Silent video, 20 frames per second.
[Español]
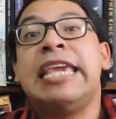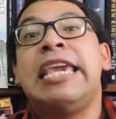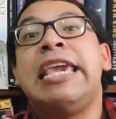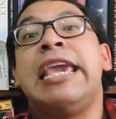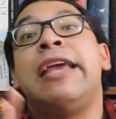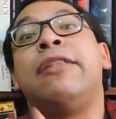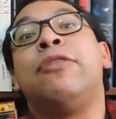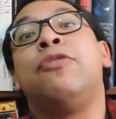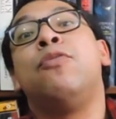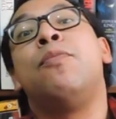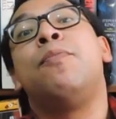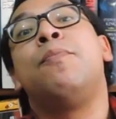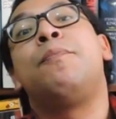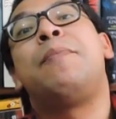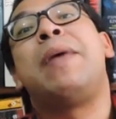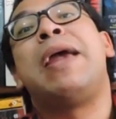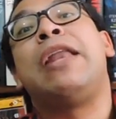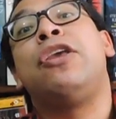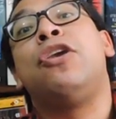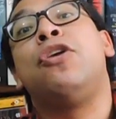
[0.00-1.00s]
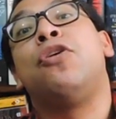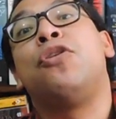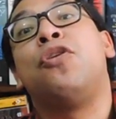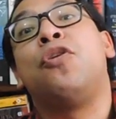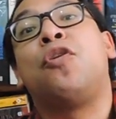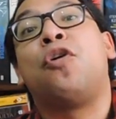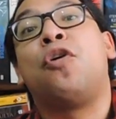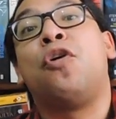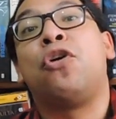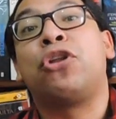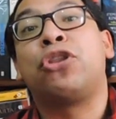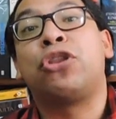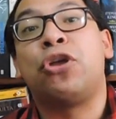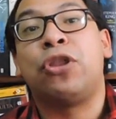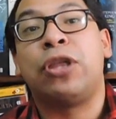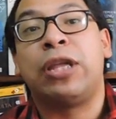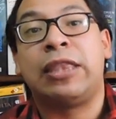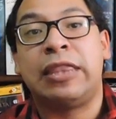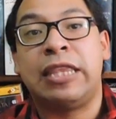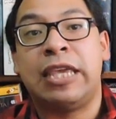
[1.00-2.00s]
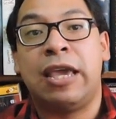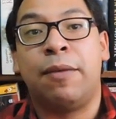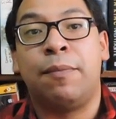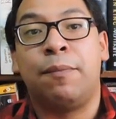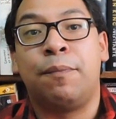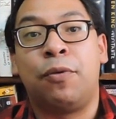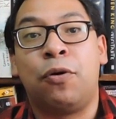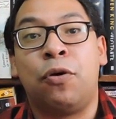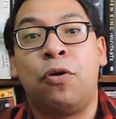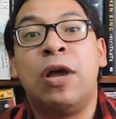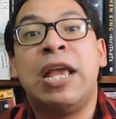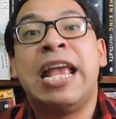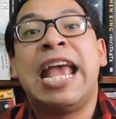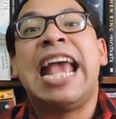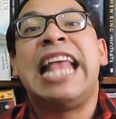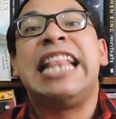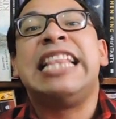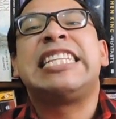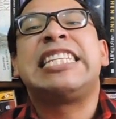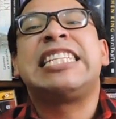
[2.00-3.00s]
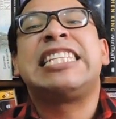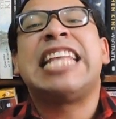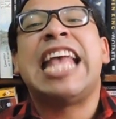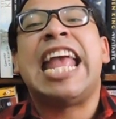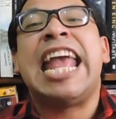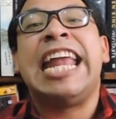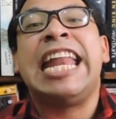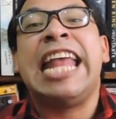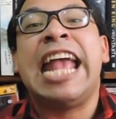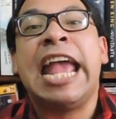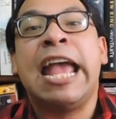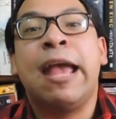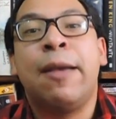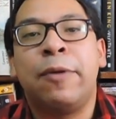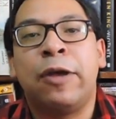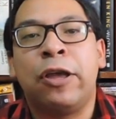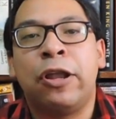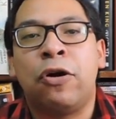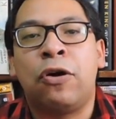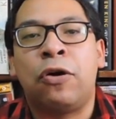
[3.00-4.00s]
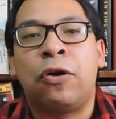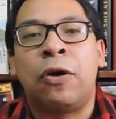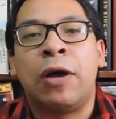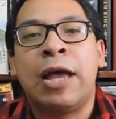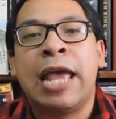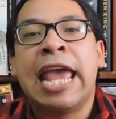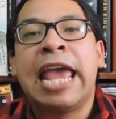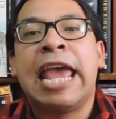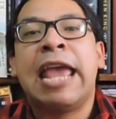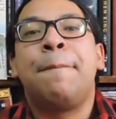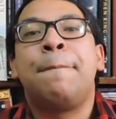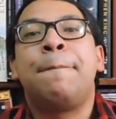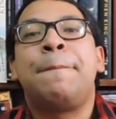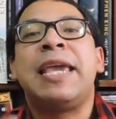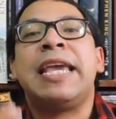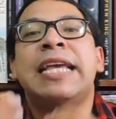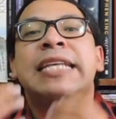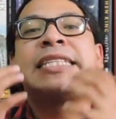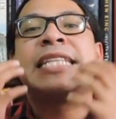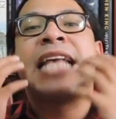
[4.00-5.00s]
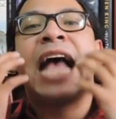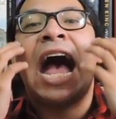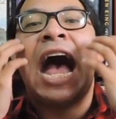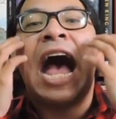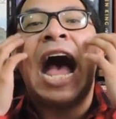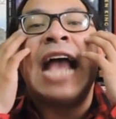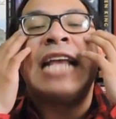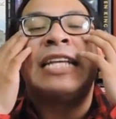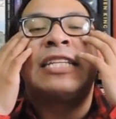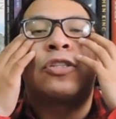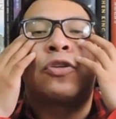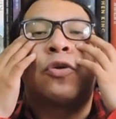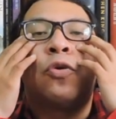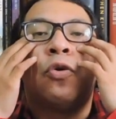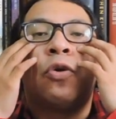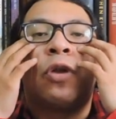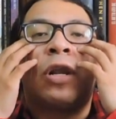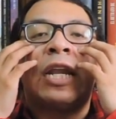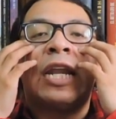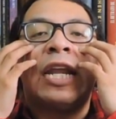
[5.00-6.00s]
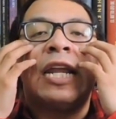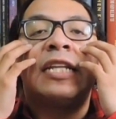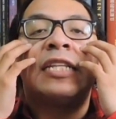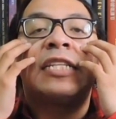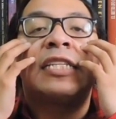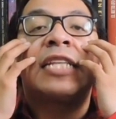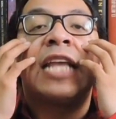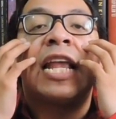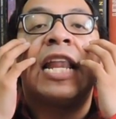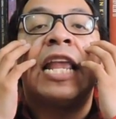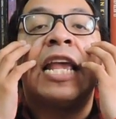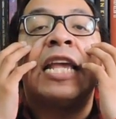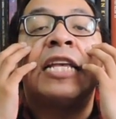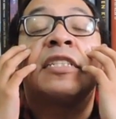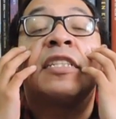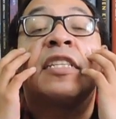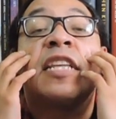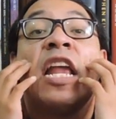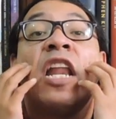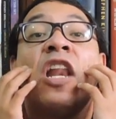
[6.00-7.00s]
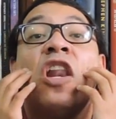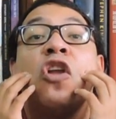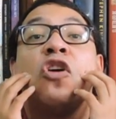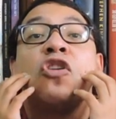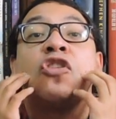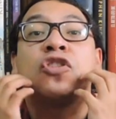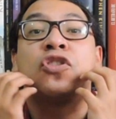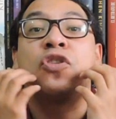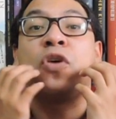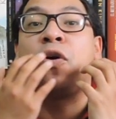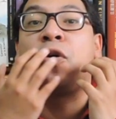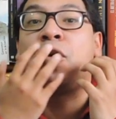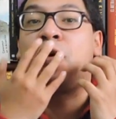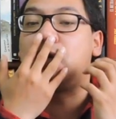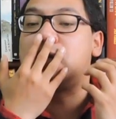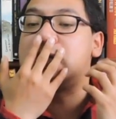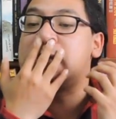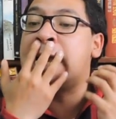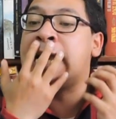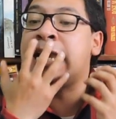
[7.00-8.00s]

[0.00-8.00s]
y en un periodo corto de tiempo el cerebro empieza a escurrírseles en los ojos,